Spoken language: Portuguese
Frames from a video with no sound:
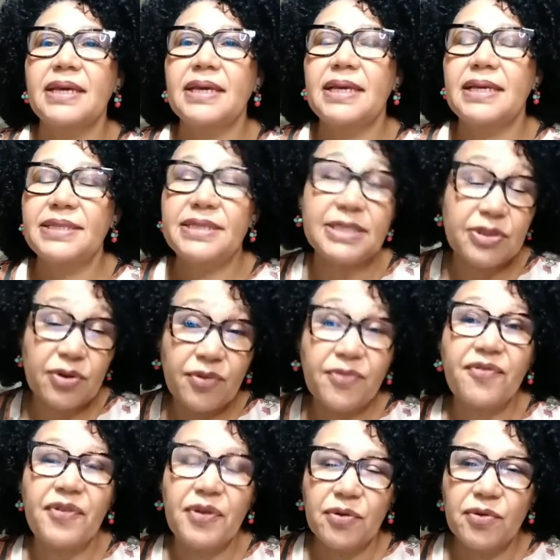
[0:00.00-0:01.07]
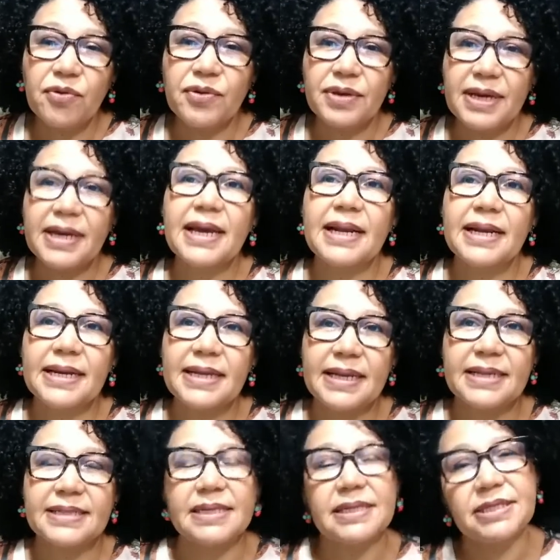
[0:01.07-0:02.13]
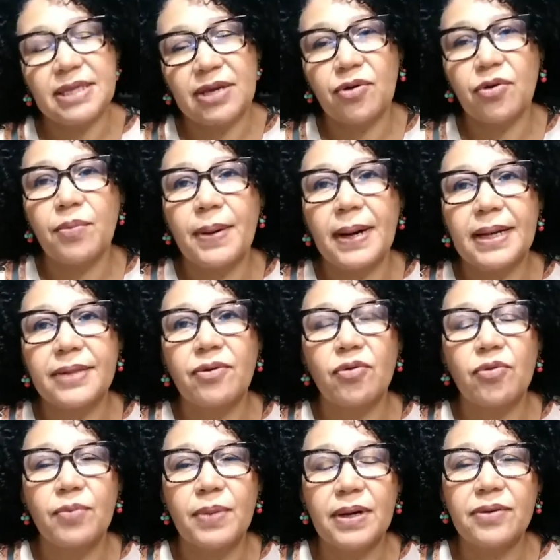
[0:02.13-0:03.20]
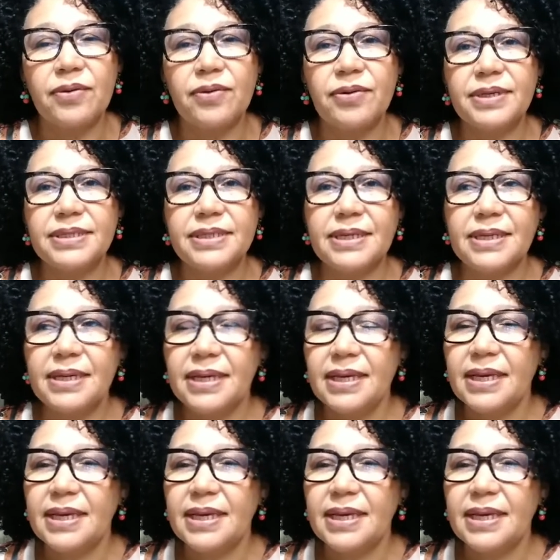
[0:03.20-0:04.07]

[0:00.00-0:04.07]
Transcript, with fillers: que desconfiou que aquela criança tinha roubado alguma coisa